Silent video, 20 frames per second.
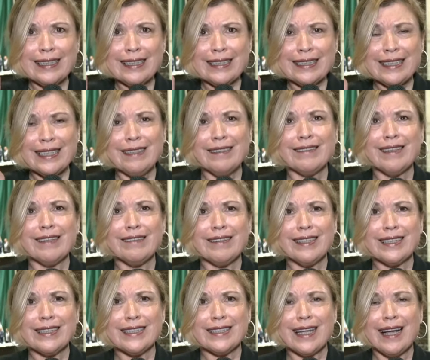
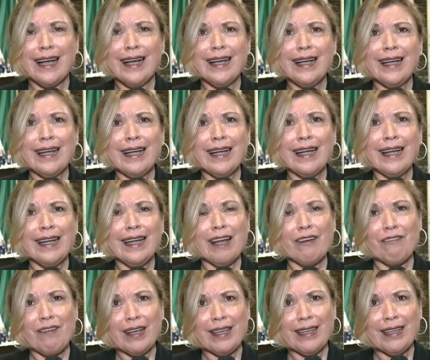sintetiza
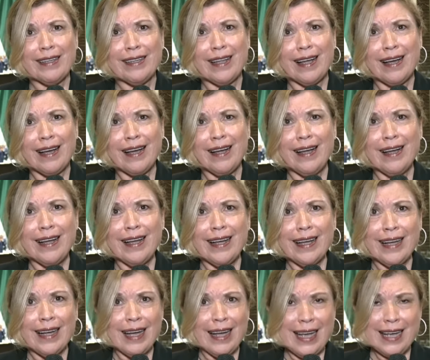la fallida
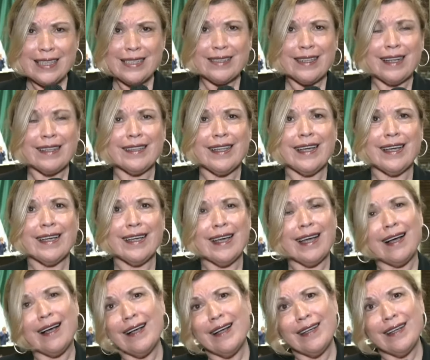
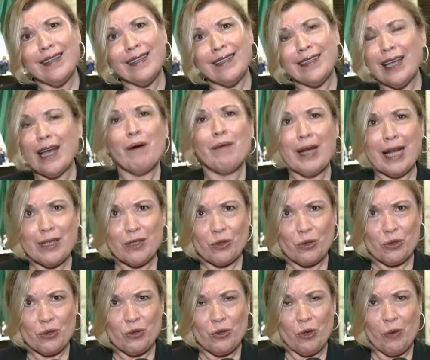estrategia de
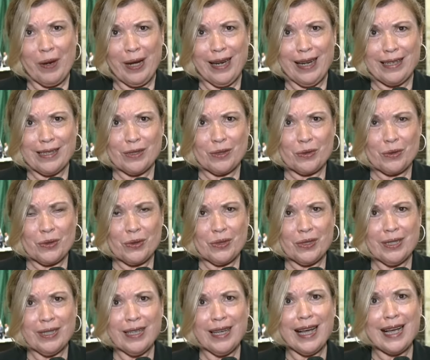abrazos no
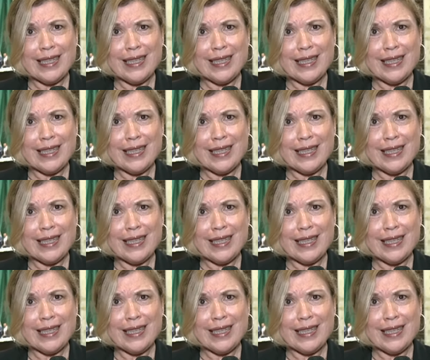balazos.